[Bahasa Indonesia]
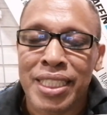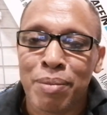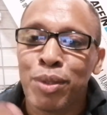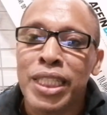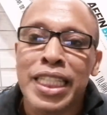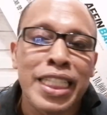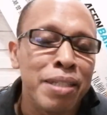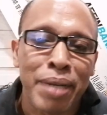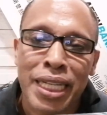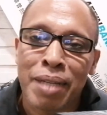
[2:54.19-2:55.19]
semuanya
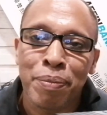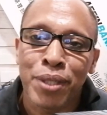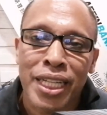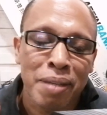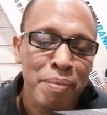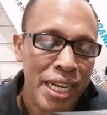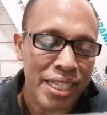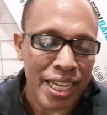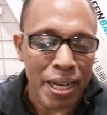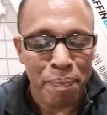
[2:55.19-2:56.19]
dimanapun Anda
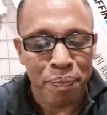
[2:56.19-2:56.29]
berada.